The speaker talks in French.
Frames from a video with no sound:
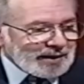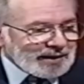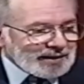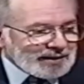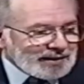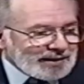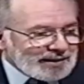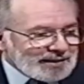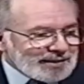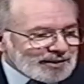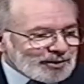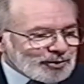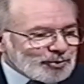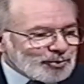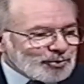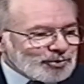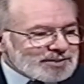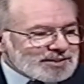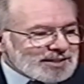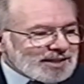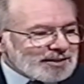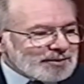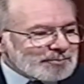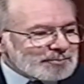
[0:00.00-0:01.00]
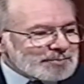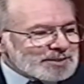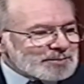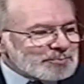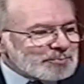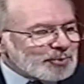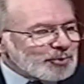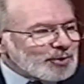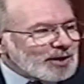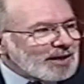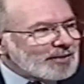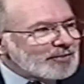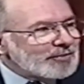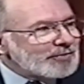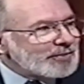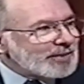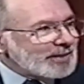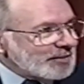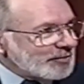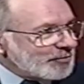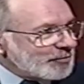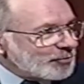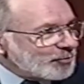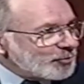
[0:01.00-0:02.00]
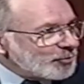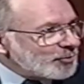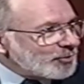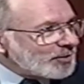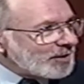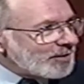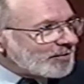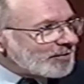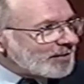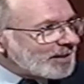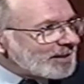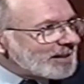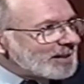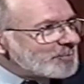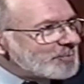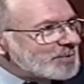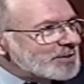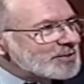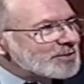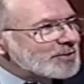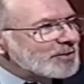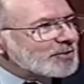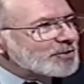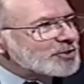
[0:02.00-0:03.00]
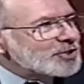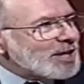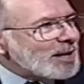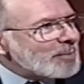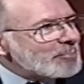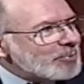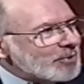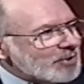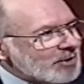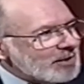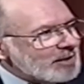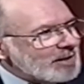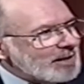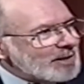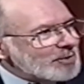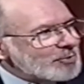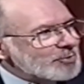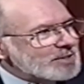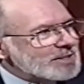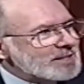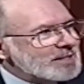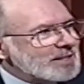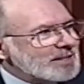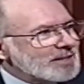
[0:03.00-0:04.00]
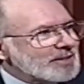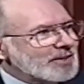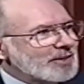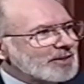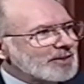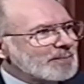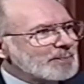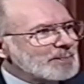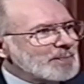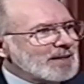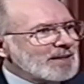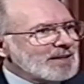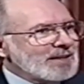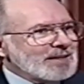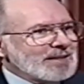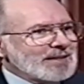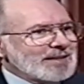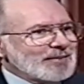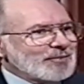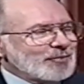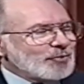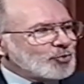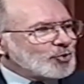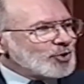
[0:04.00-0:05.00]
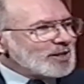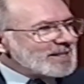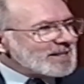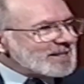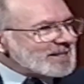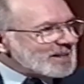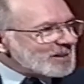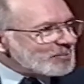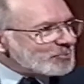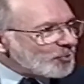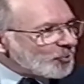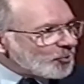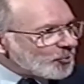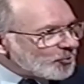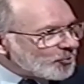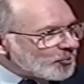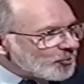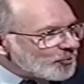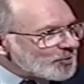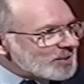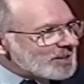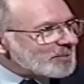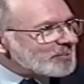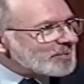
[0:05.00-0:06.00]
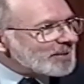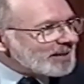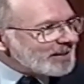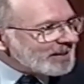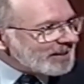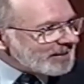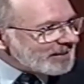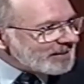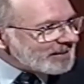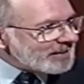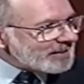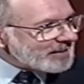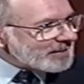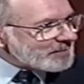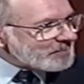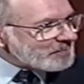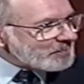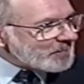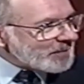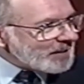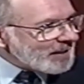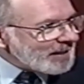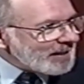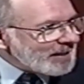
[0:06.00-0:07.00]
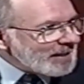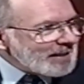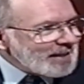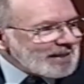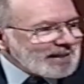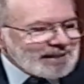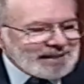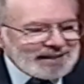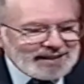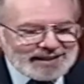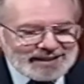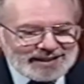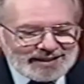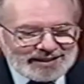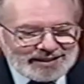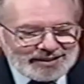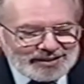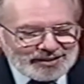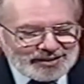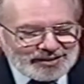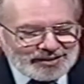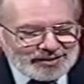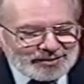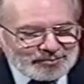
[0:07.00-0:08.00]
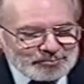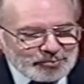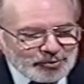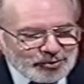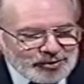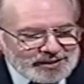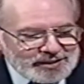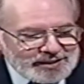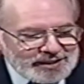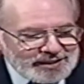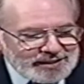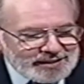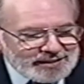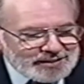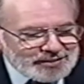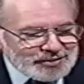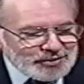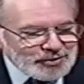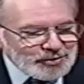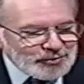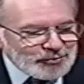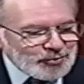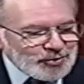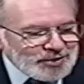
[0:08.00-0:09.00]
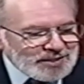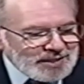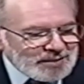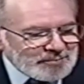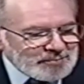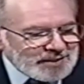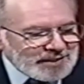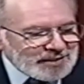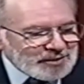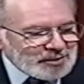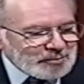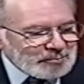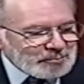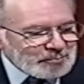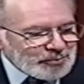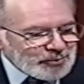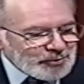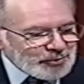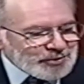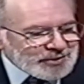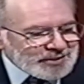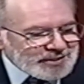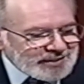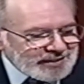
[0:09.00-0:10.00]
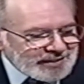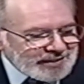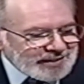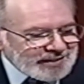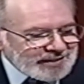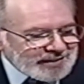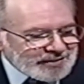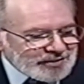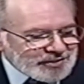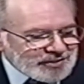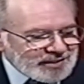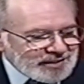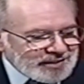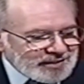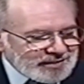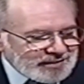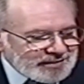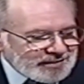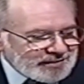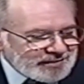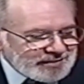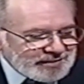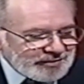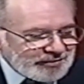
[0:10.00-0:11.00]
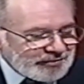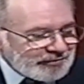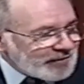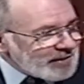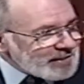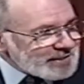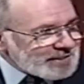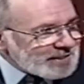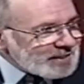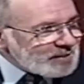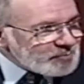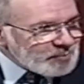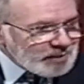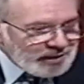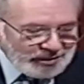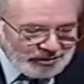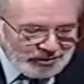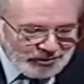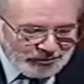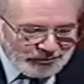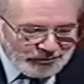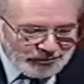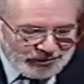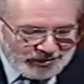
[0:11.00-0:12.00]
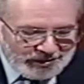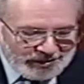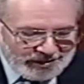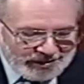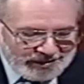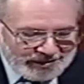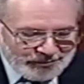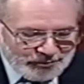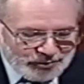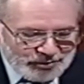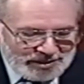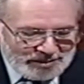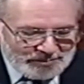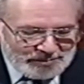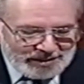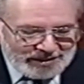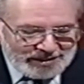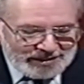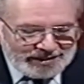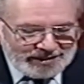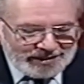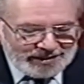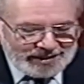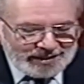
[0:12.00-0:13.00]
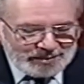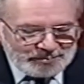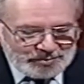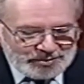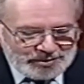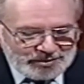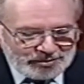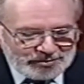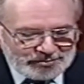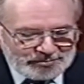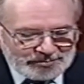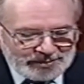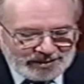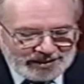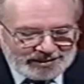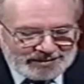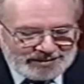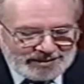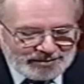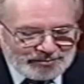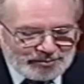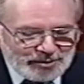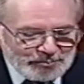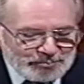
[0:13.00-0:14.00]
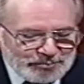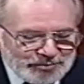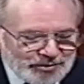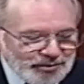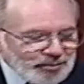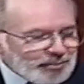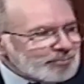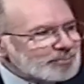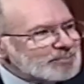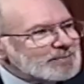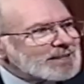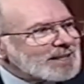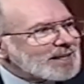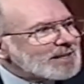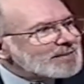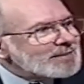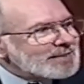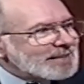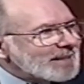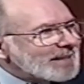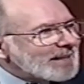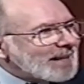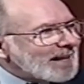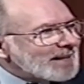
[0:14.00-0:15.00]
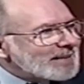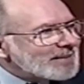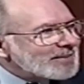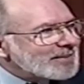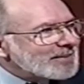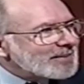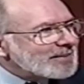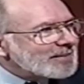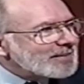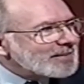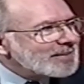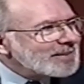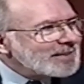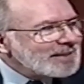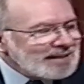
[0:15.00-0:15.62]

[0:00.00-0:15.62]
parlant, en causant un petit peu mm. avec vous avant l'émission, j'apprenais aussi que vous lisez beaucoup, vous aimez lire. Et euh, pourtant, ce que vous aimez le plus lire, je j'ai facilement deviné, vous aimez lire les psaumes. Par exemple, le psaume 34,